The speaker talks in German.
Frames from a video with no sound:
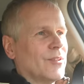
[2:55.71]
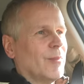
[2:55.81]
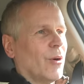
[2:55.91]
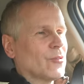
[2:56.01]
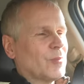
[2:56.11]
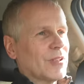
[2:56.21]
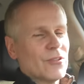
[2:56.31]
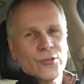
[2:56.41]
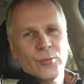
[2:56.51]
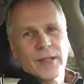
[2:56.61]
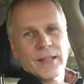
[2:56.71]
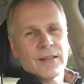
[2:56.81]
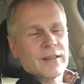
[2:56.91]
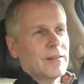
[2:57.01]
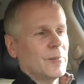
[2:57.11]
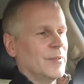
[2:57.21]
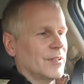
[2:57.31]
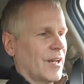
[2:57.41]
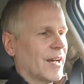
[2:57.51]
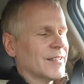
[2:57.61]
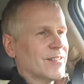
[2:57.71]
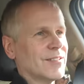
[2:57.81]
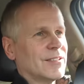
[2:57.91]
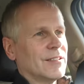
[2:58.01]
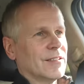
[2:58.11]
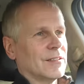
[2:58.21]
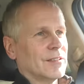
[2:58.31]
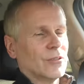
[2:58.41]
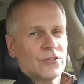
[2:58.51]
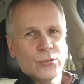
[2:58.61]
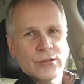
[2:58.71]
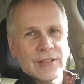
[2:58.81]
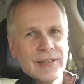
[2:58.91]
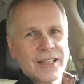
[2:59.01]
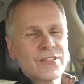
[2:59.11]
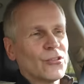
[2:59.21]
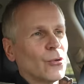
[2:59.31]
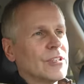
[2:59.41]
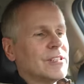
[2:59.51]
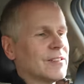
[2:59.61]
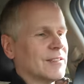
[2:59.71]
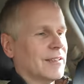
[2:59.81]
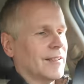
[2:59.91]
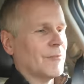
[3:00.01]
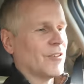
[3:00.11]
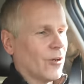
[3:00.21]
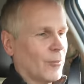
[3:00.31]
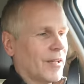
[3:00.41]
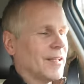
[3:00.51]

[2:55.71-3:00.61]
dem Autobahnzubringer mit 80 hier äh, lang zuckelt, dann haben wir doch mal